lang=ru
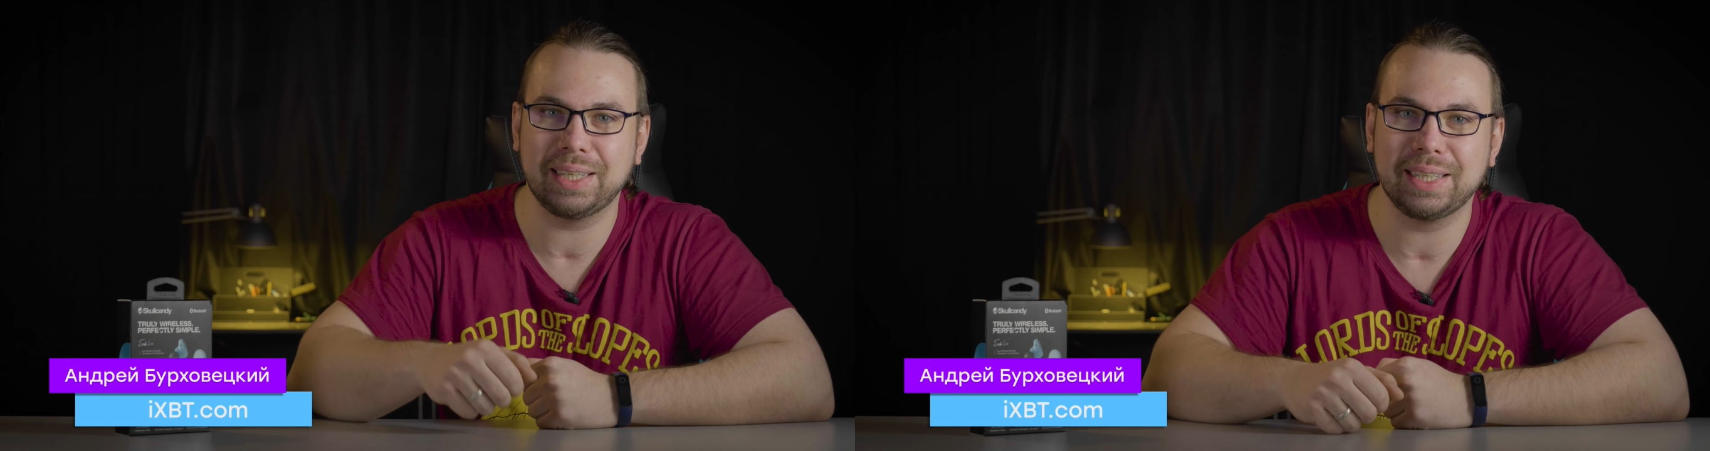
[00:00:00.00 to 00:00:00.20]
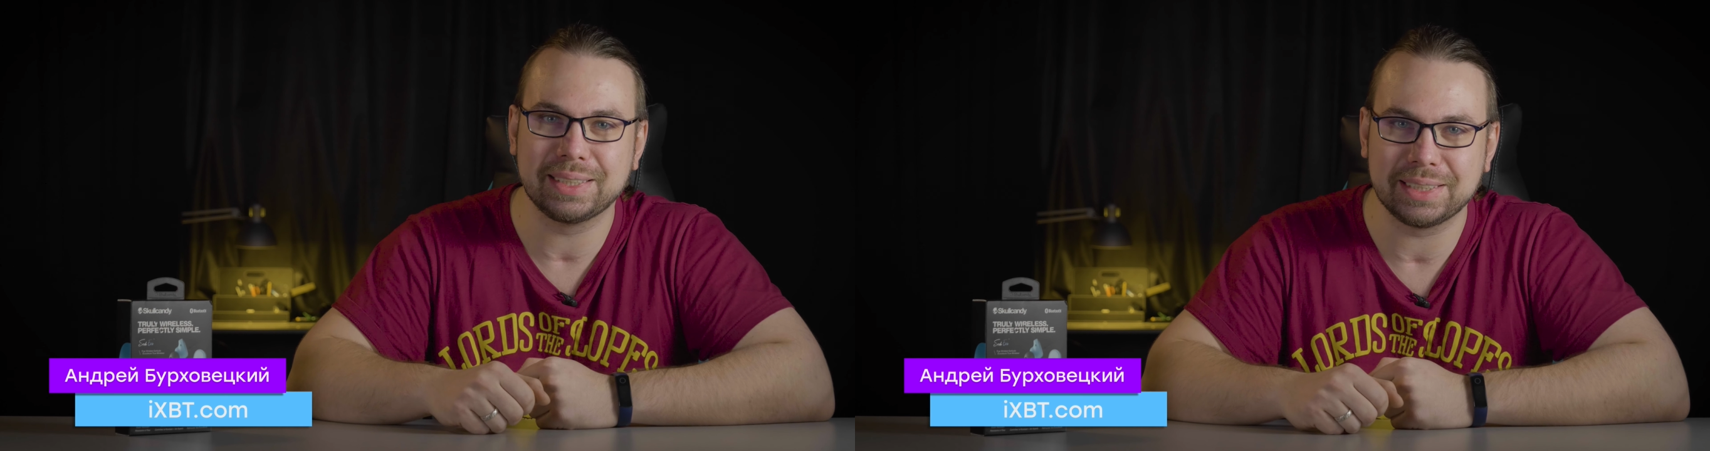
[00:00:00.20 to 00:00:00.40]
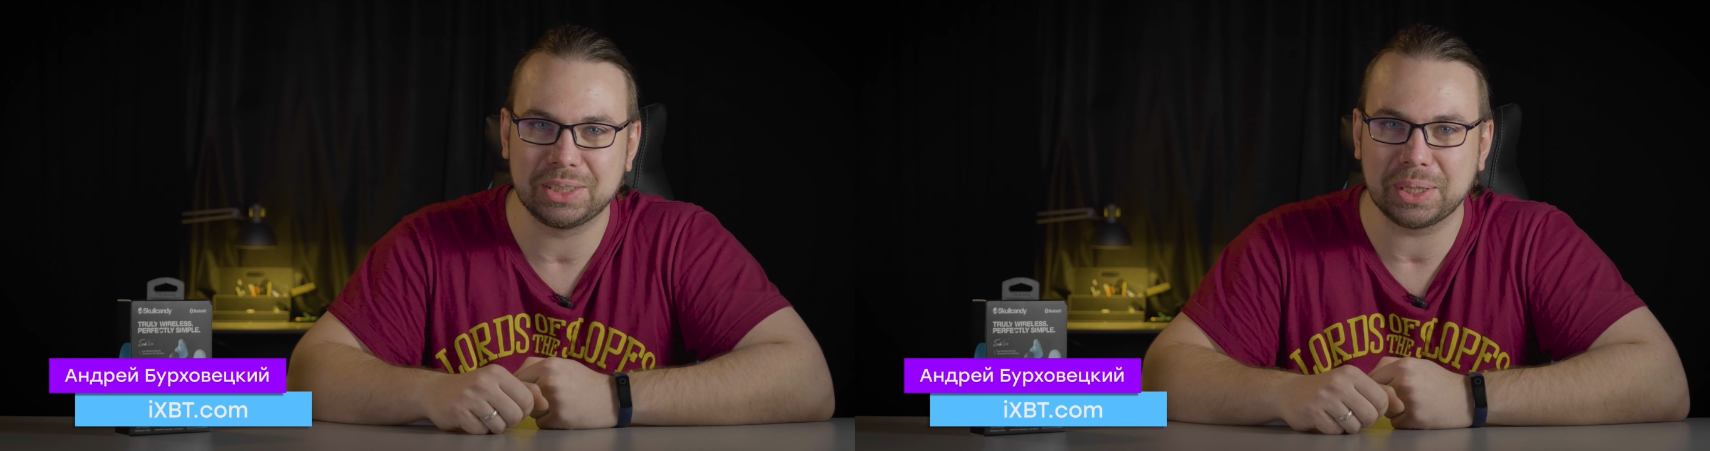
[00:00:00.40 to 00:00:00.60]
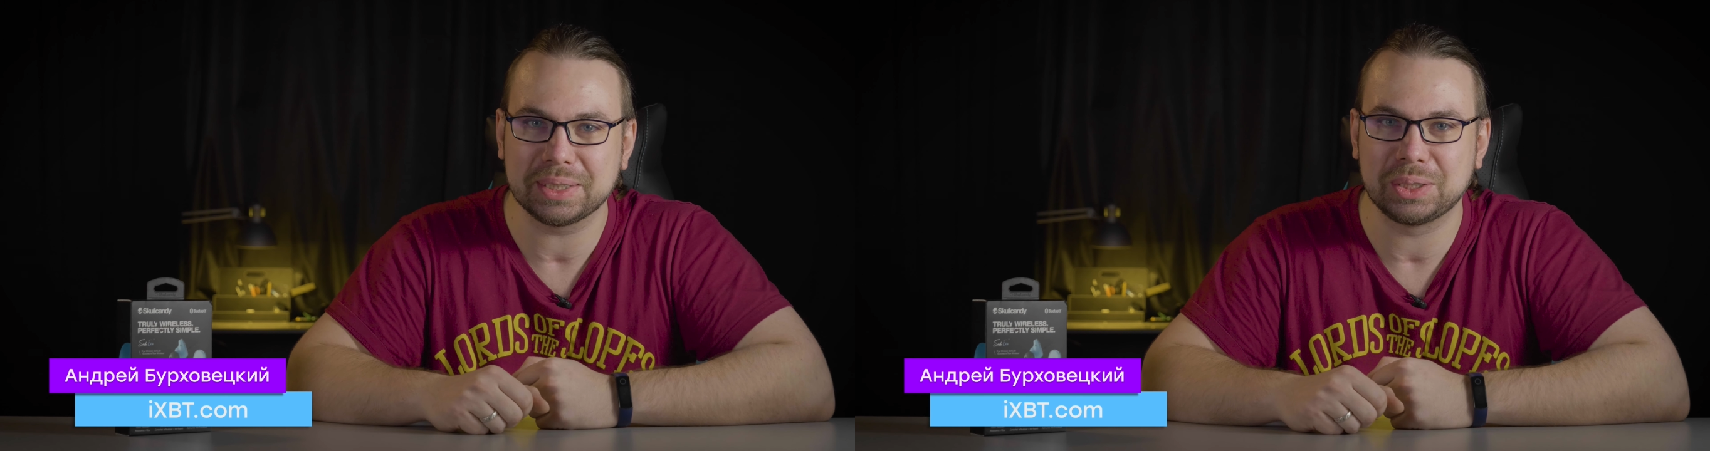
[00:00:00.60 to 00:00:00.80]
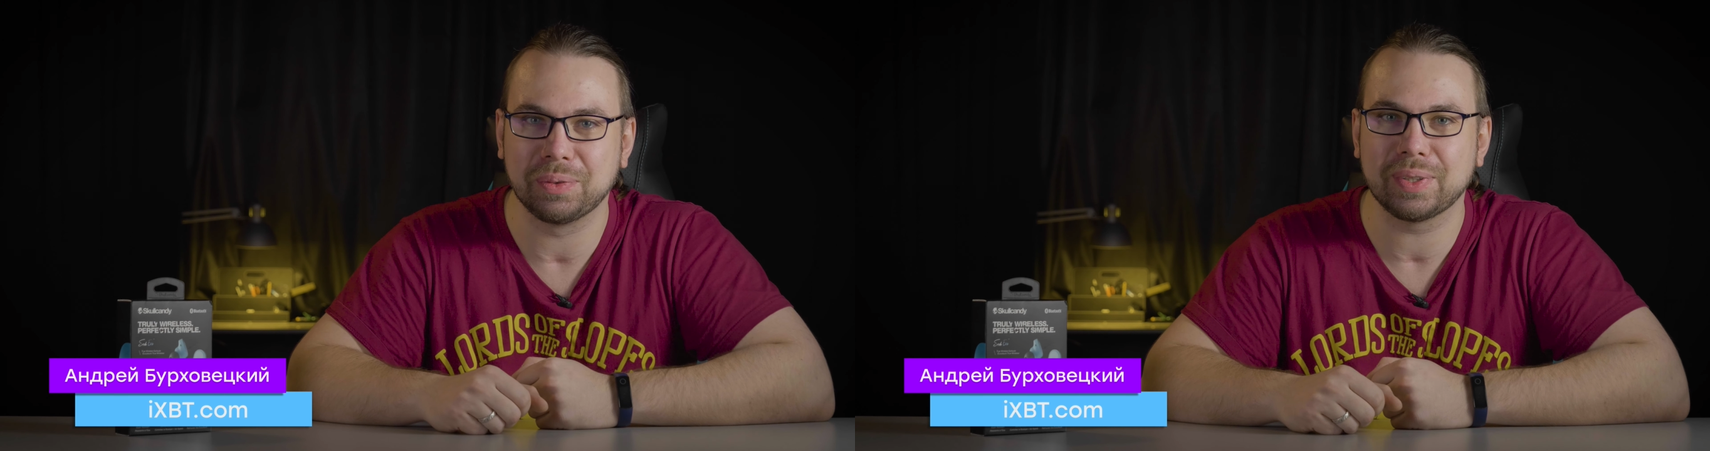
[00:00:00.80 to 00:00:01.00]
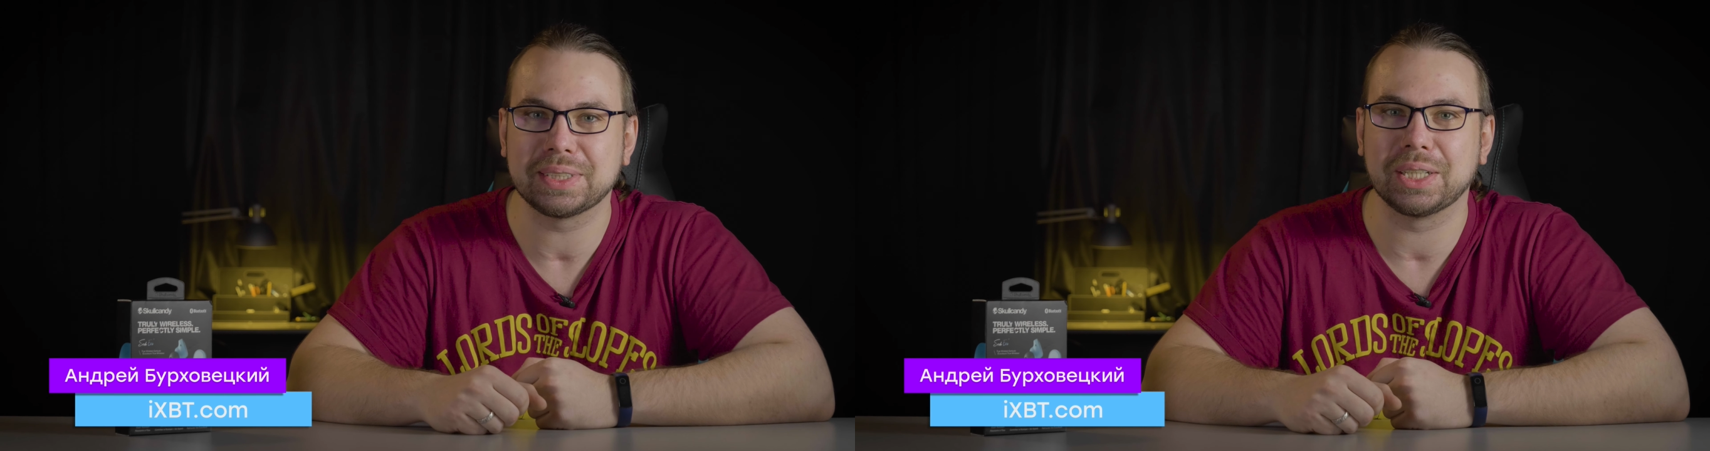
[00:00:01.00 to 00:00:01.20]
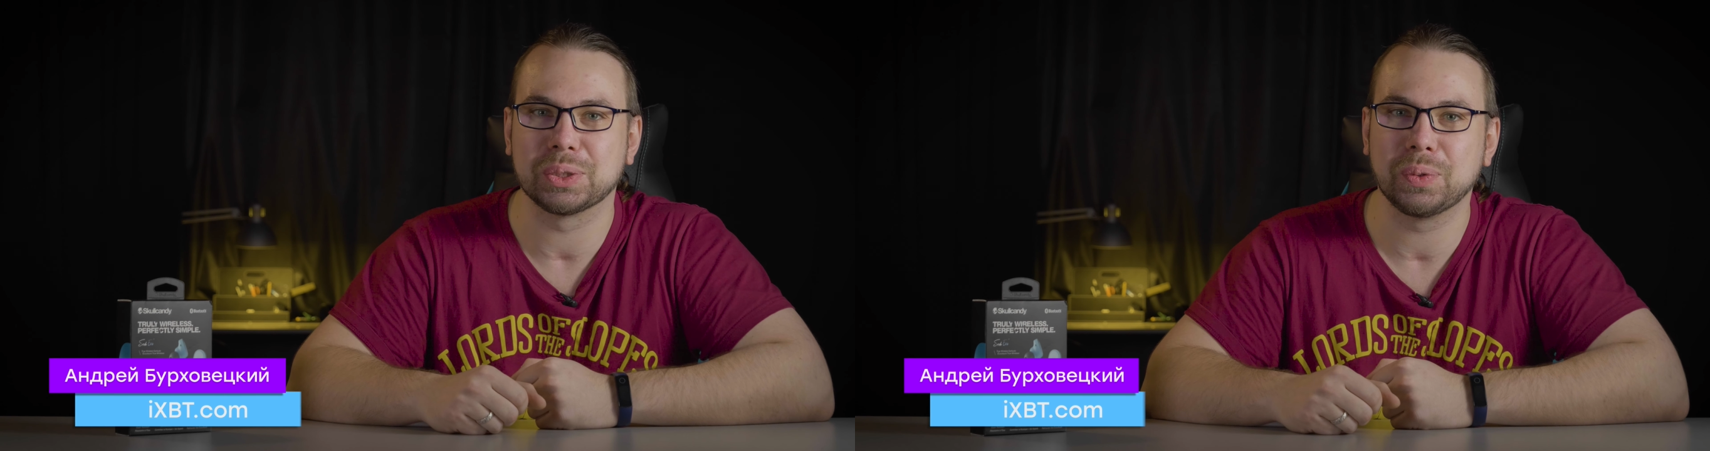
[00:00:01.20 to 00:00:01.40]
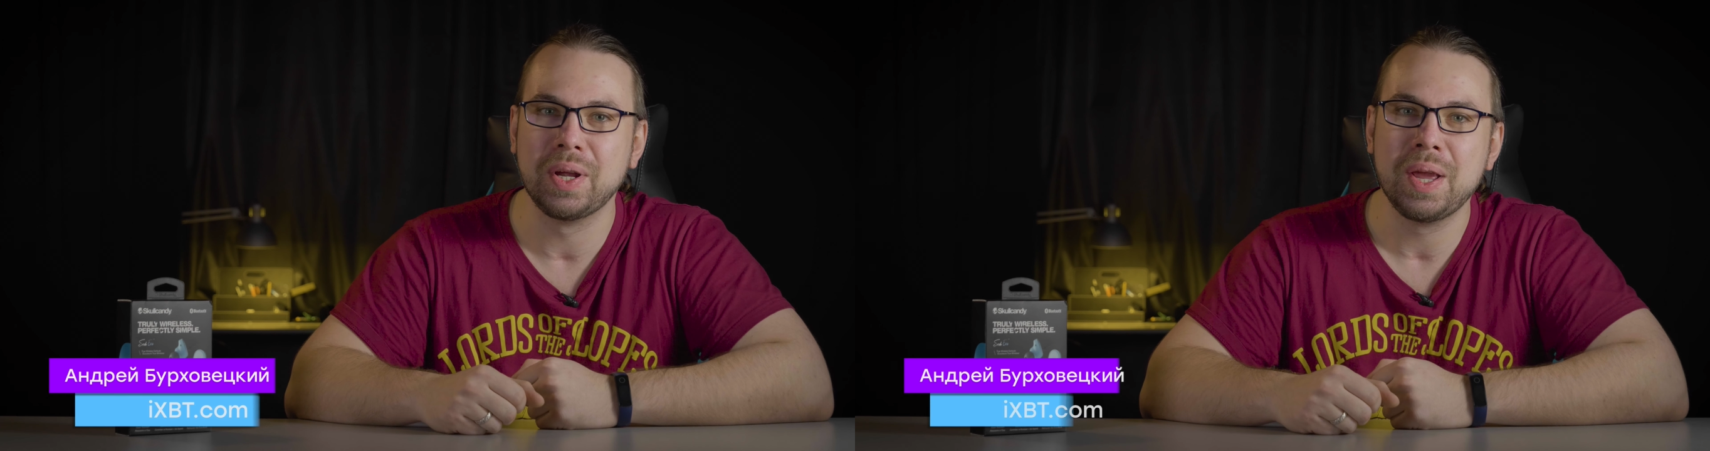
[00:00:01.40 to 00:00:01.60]
и сейчас чего
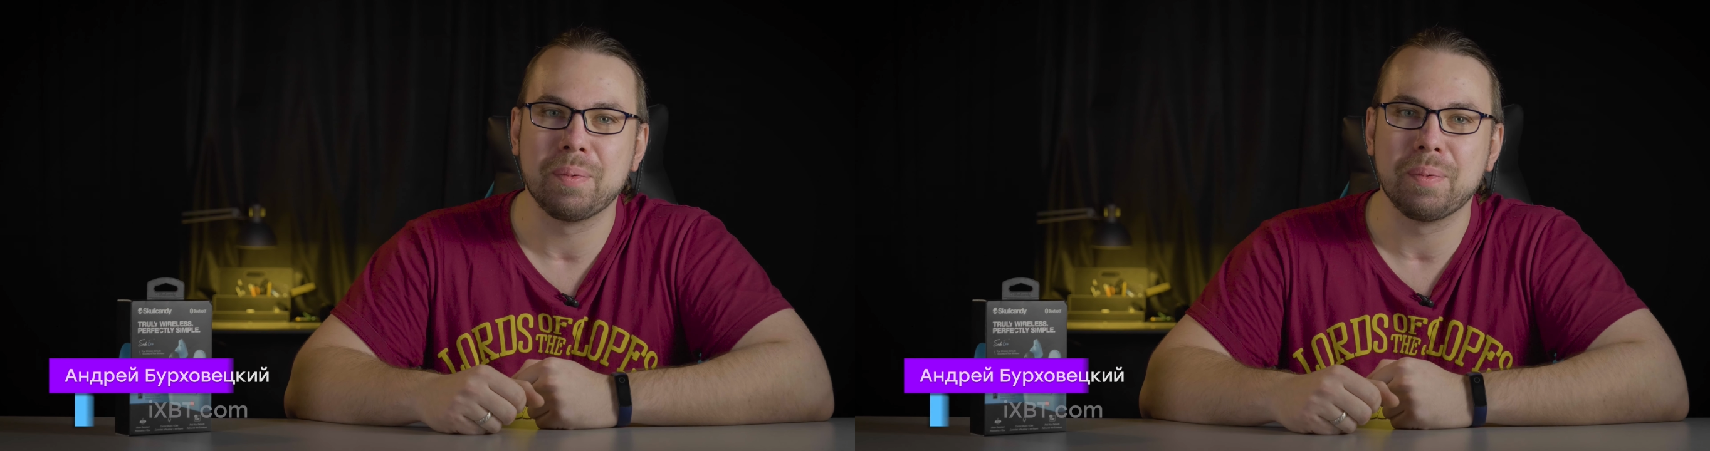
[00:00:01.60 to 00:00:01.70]
расскажу